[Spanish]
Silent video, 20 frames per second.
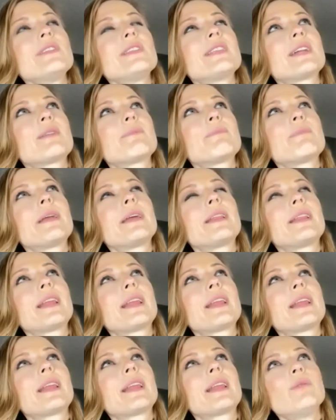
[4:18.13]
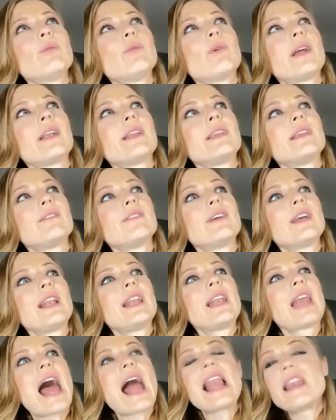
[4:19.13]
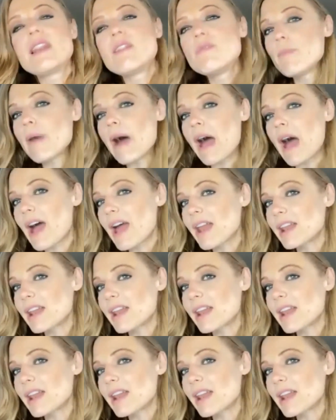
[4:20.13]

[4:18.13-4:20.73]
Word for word: interpretativo, a nivel alma,